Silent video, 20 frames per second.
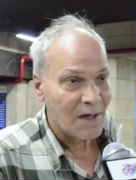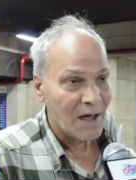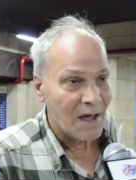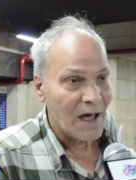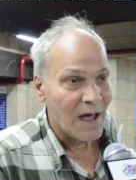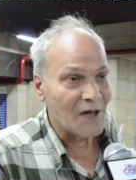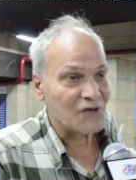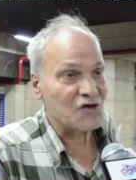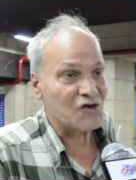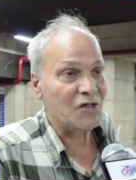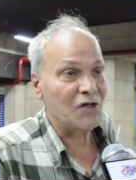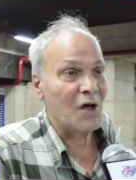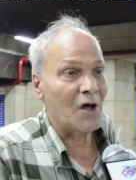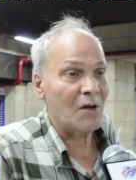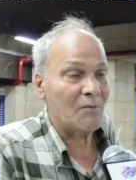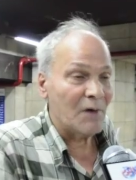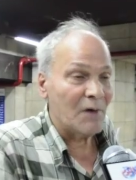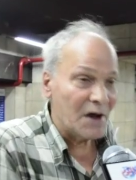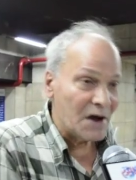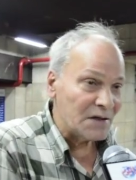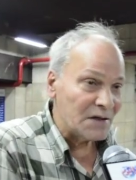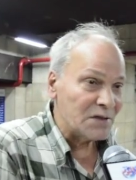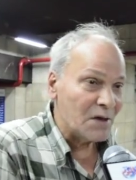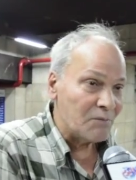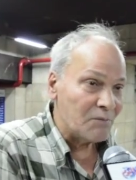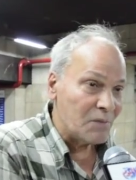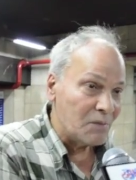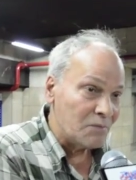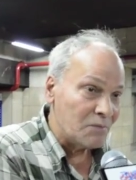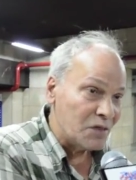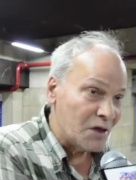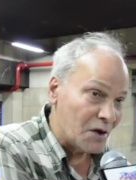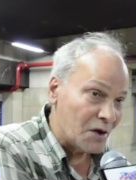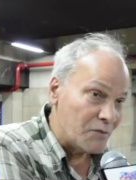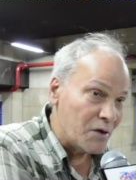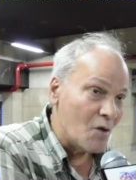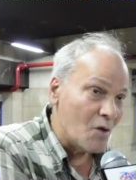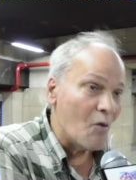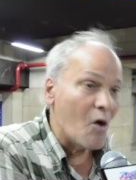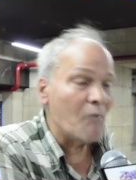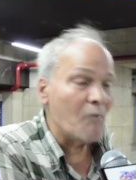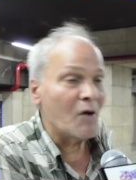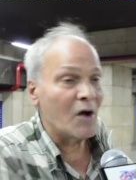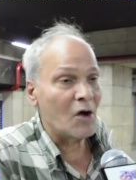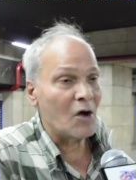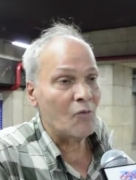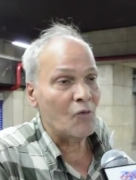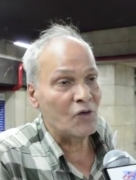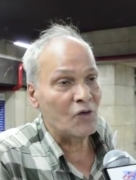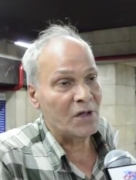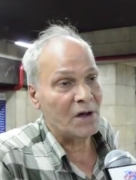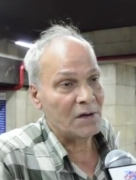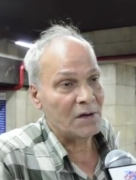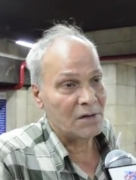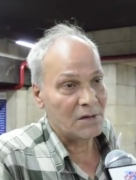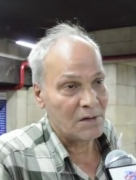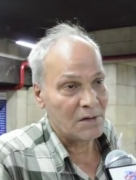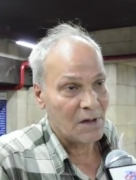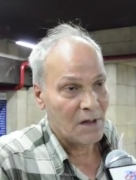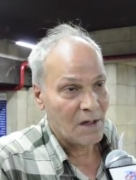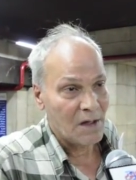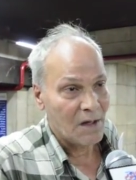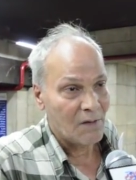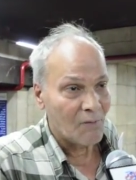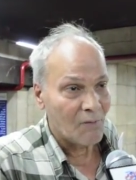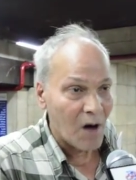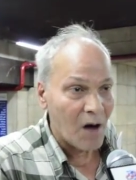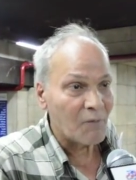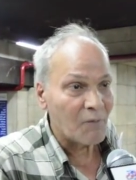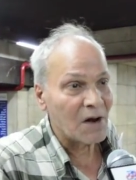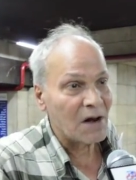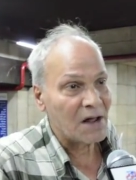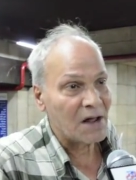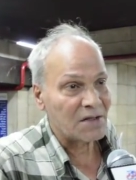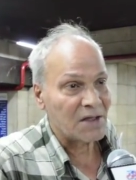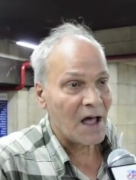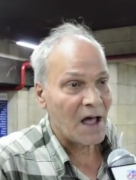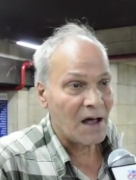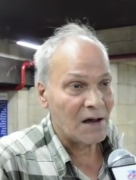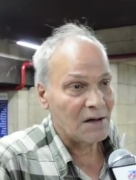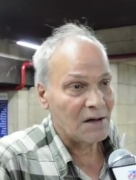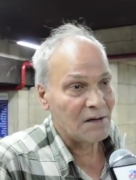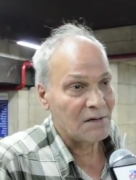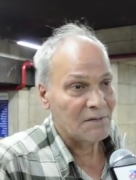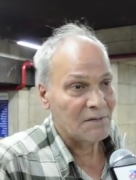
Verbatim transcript: عشان احنا نحميهم هم ويحمونا بأمر الله تعالى